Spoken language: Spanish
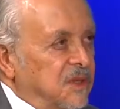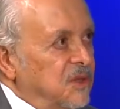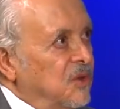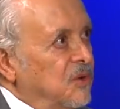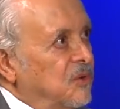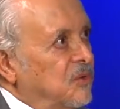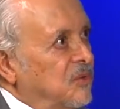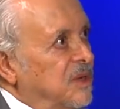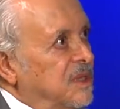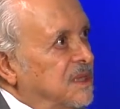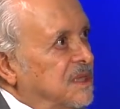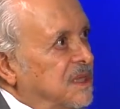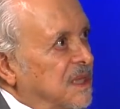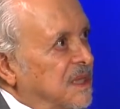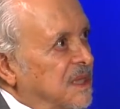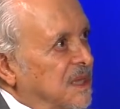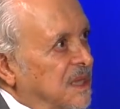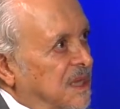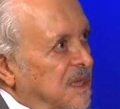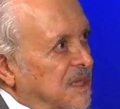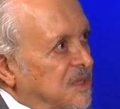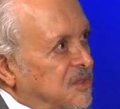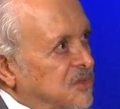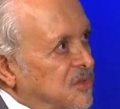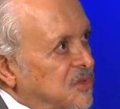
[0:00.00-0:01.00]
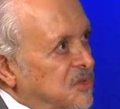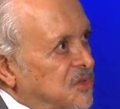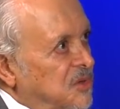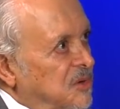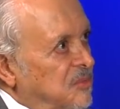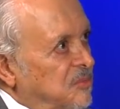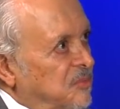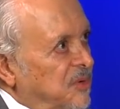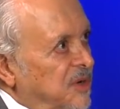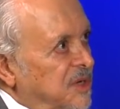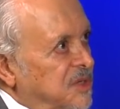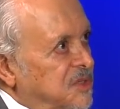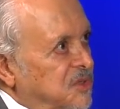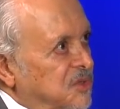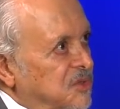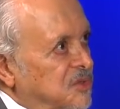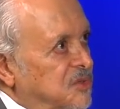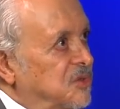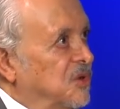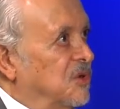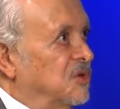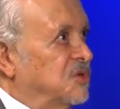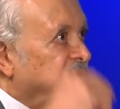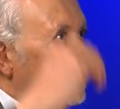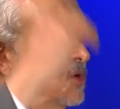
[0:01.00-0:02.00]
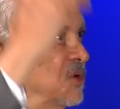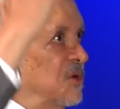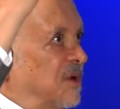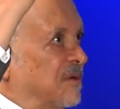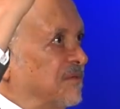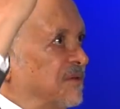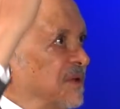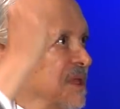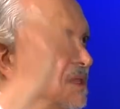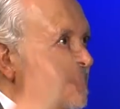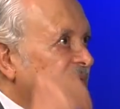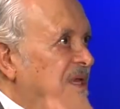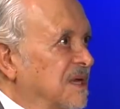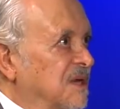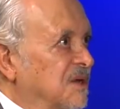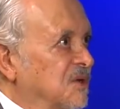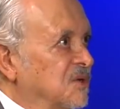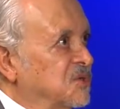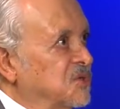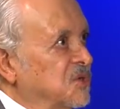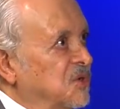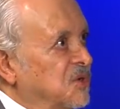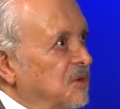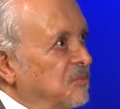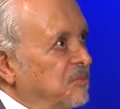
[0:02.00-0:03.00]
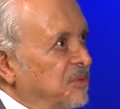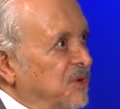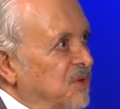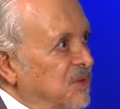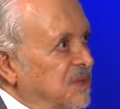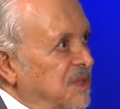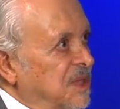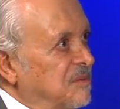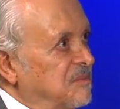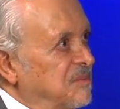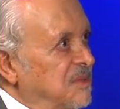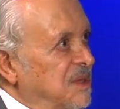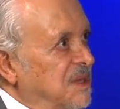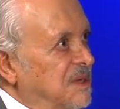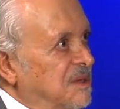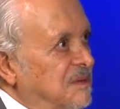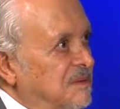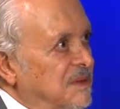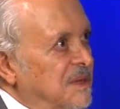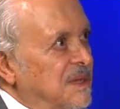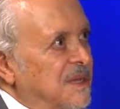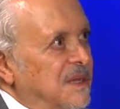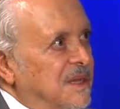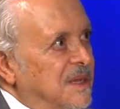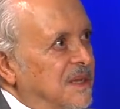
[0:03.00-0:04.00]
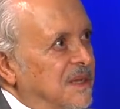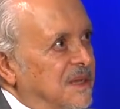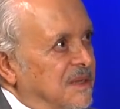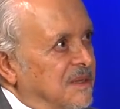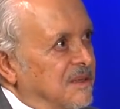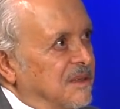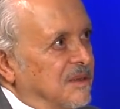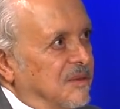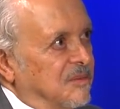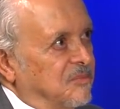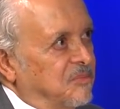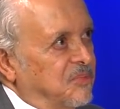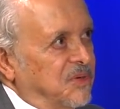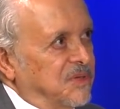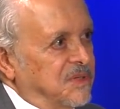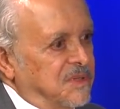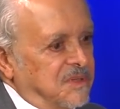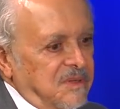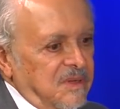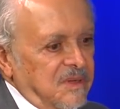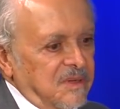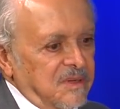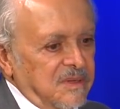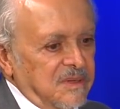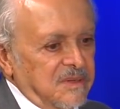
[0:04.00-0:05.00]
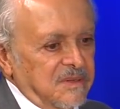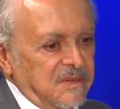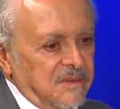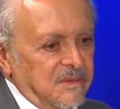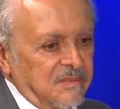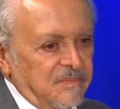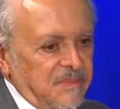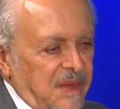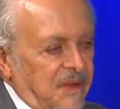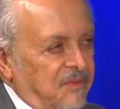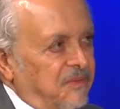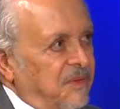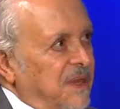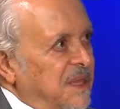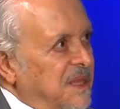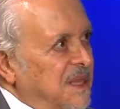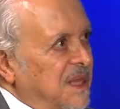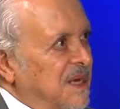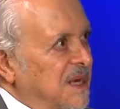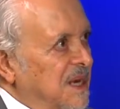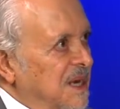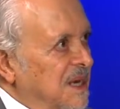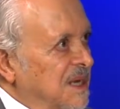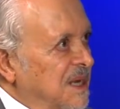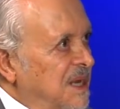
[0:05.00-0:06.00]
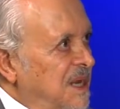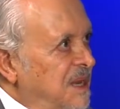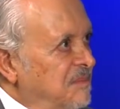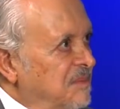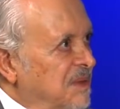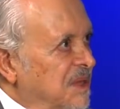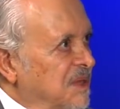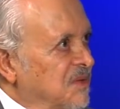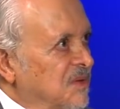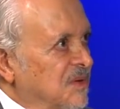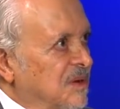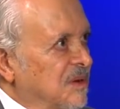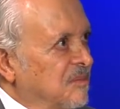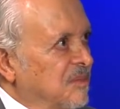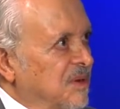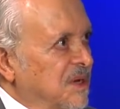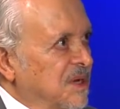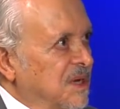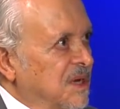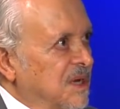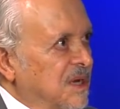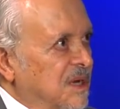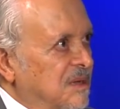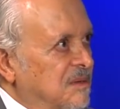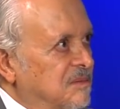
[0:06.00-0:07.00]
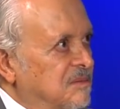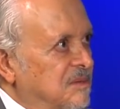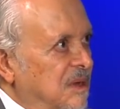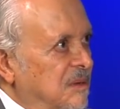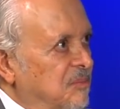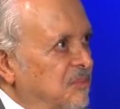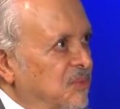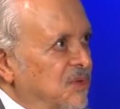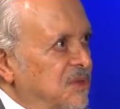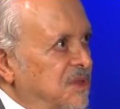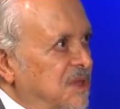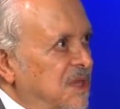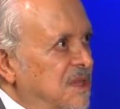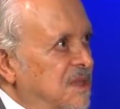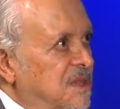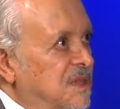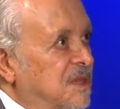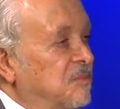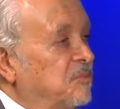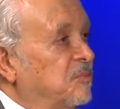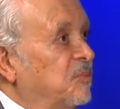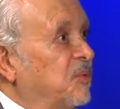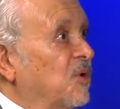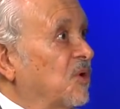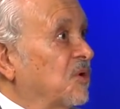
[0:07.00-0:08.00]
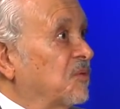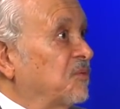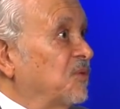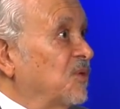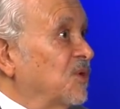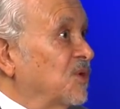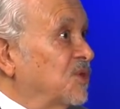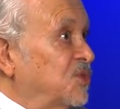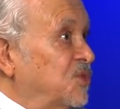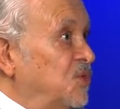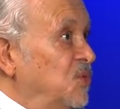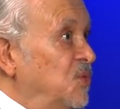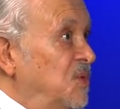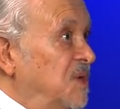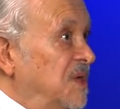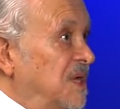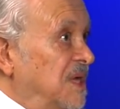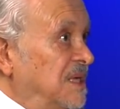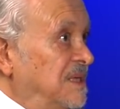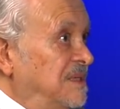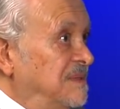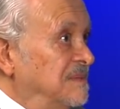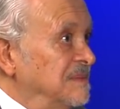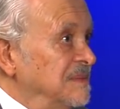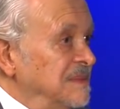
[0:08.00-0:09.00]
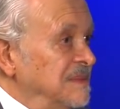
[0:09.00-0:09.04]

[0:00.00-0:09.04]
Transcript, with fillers: dio cuenta de que estos compuestos no solo afectan al ozono, pero también eh, pues eh, afectan al clima de una manera potente. Por fortuna,